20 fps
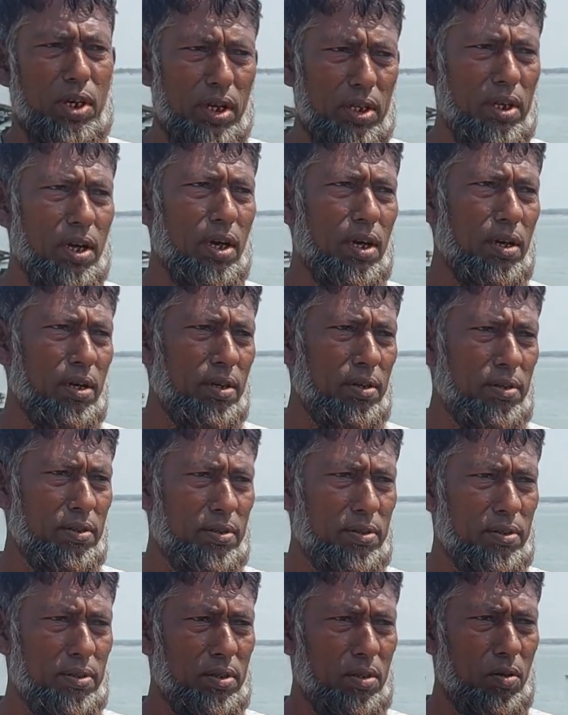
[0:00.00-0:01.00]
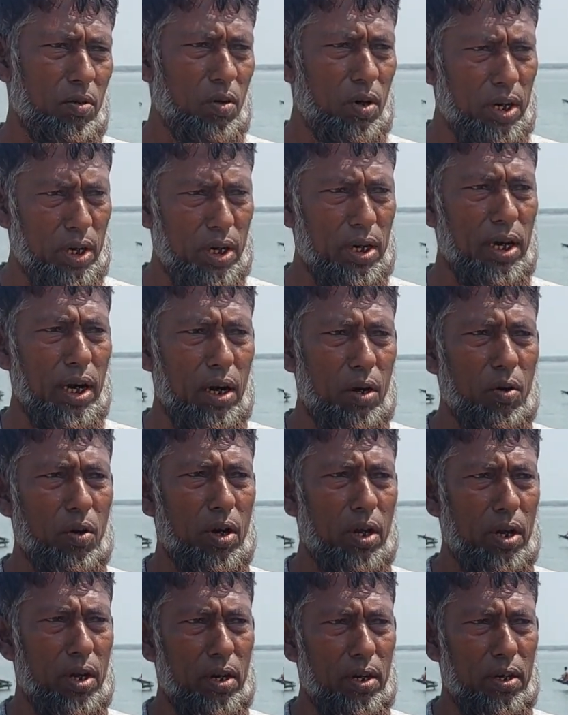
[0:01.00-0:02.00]
সাদা অনেক গাঢ়
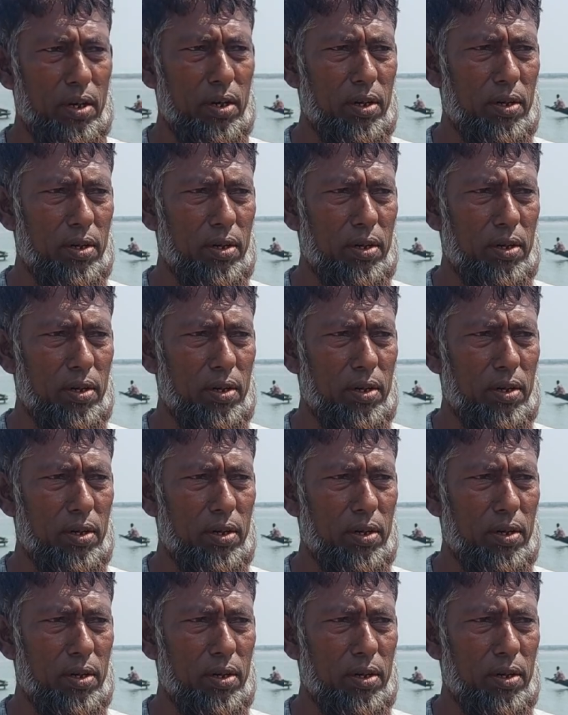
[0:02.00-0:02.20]
হয় আর